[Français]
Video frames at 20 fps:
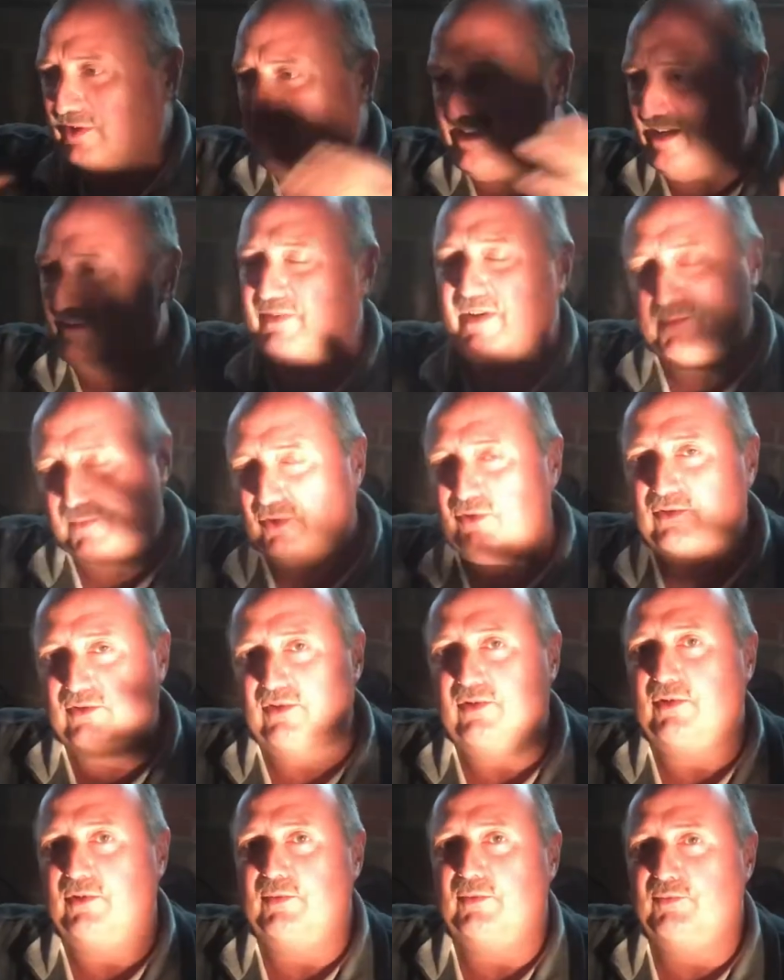il y a
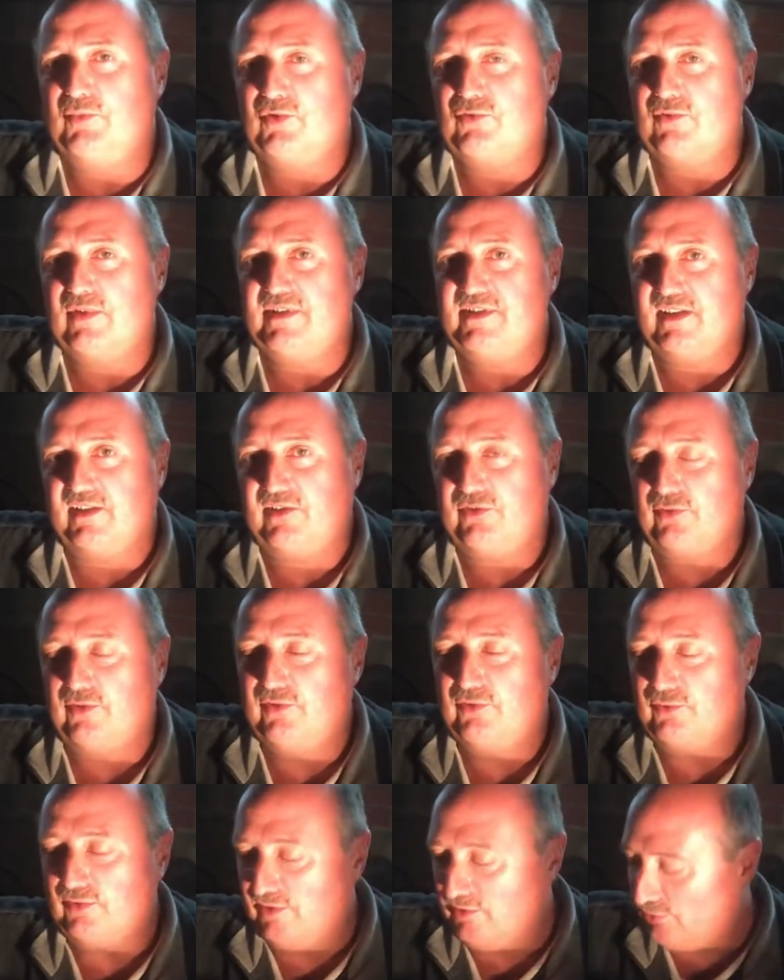vraiment beaucoup à dire sur
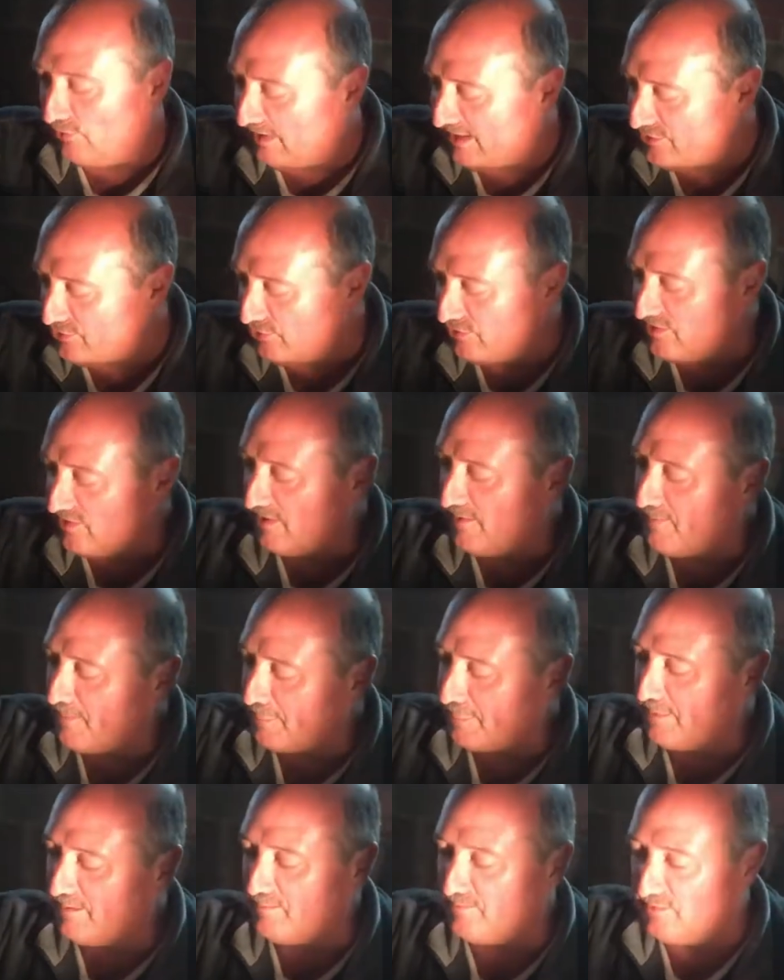la chose.
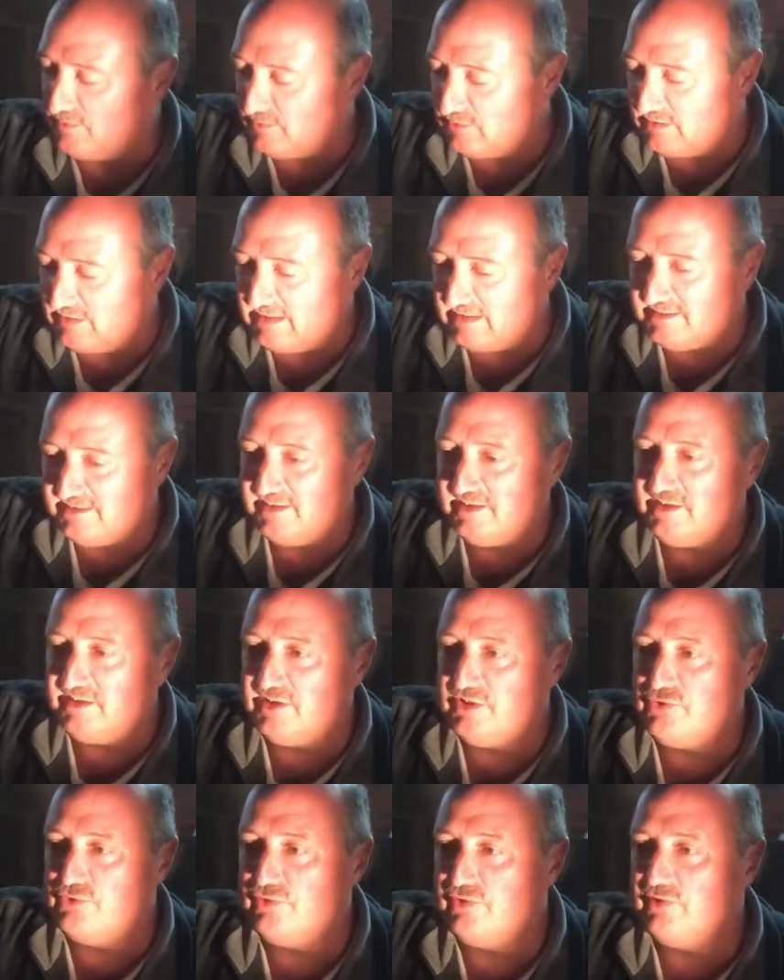Là,
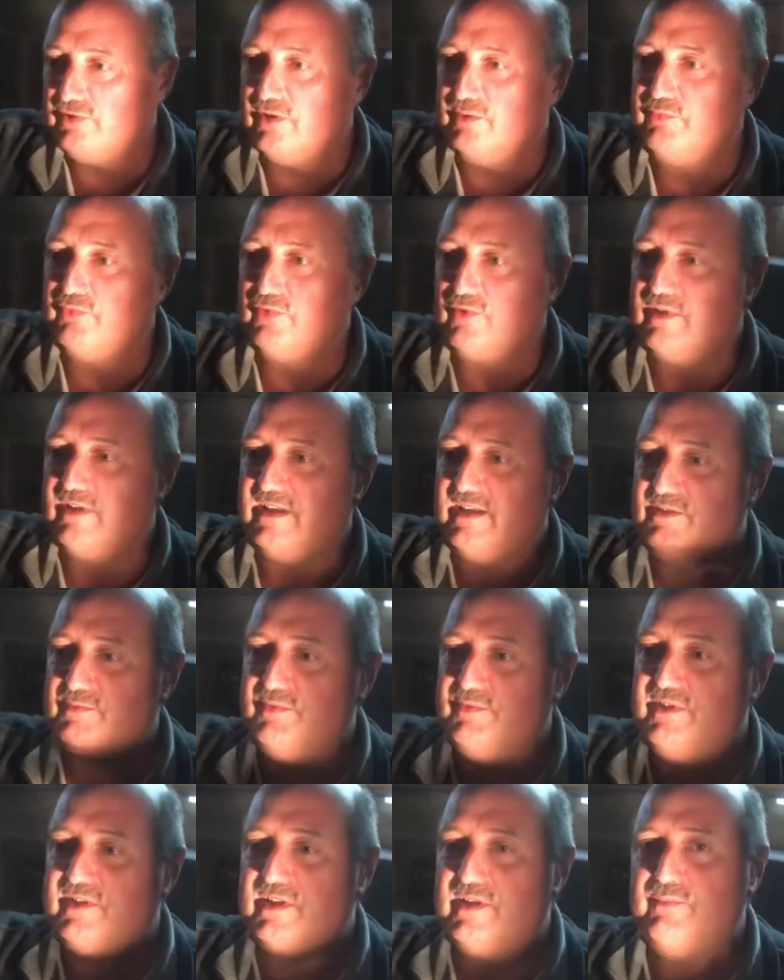c'était juste pour
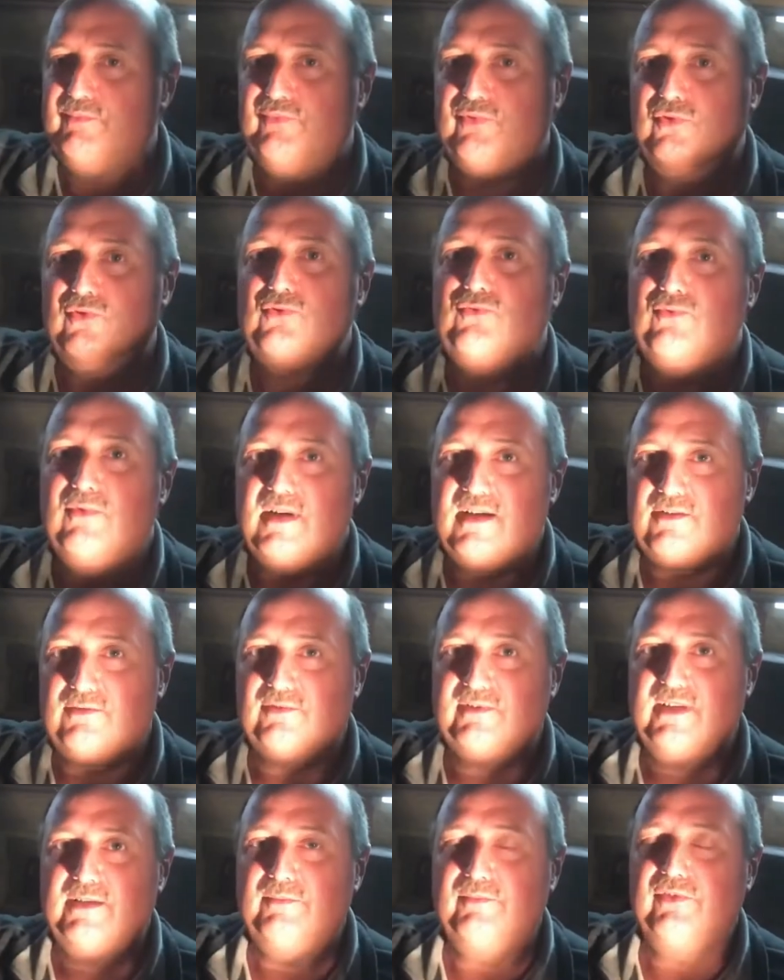expliquer pourquoi
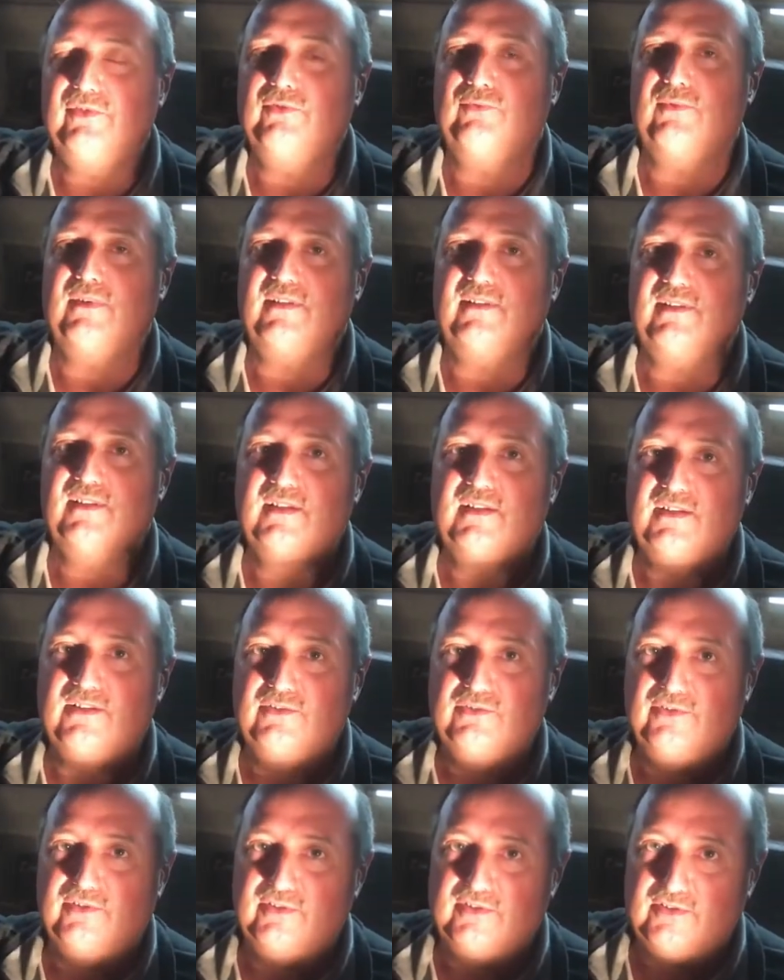on a besoin
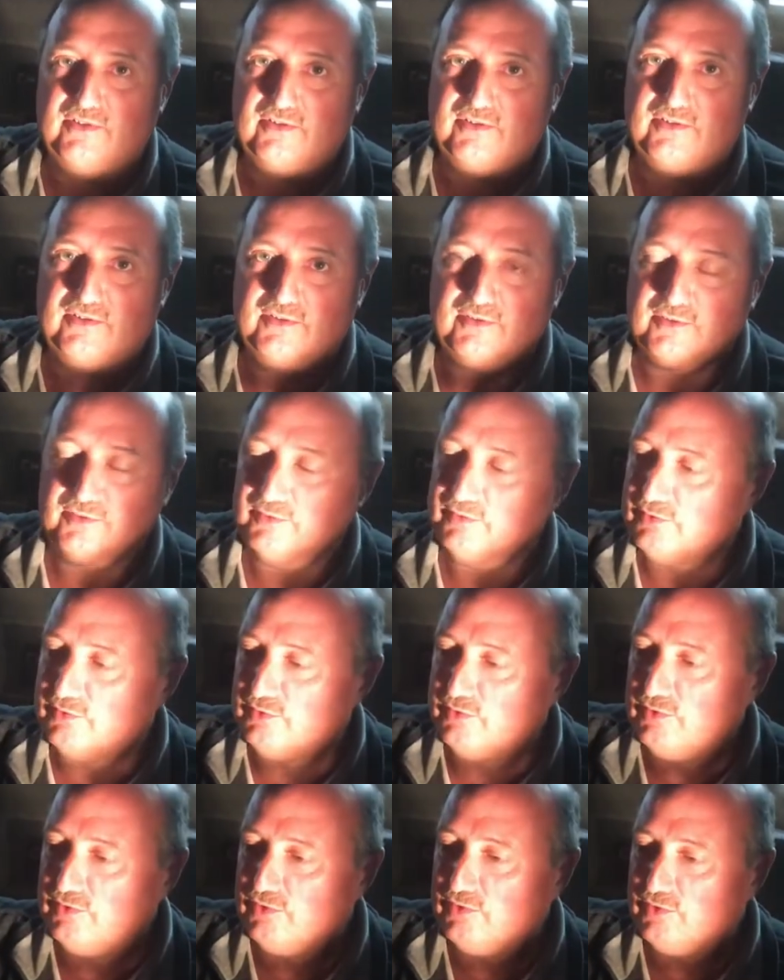de
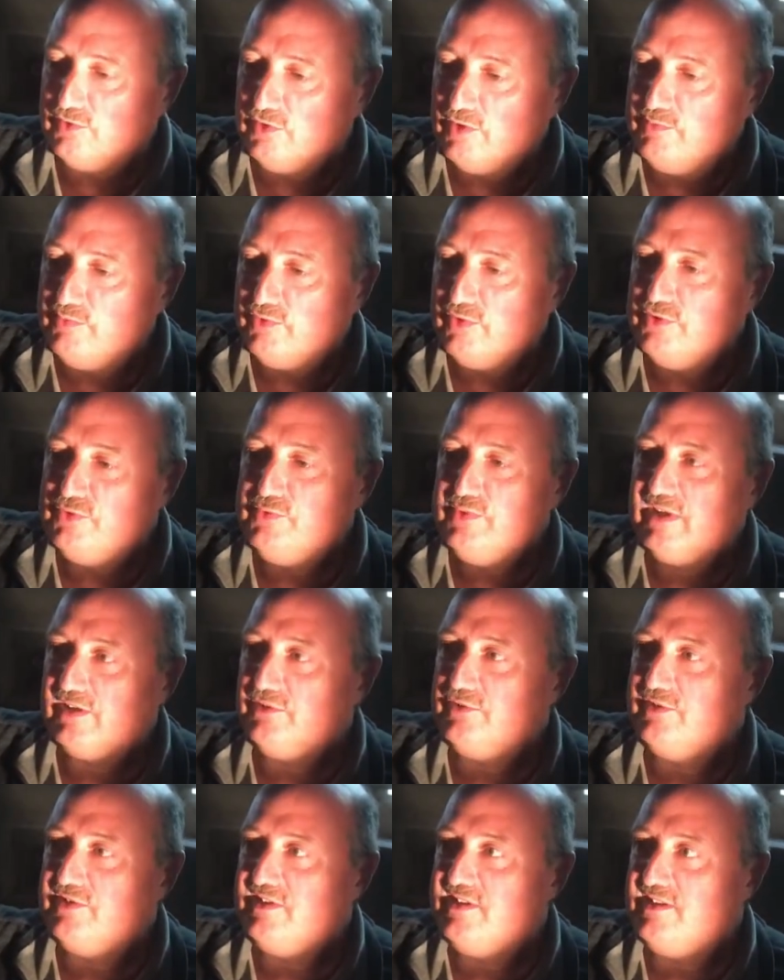
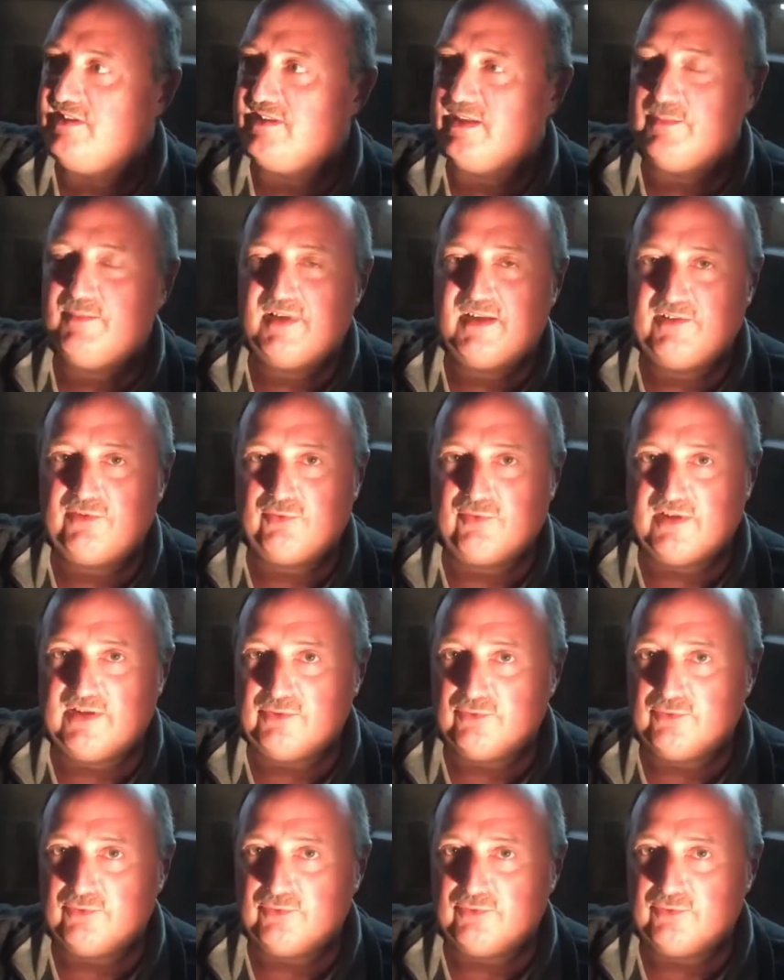reproduire ce système-là sur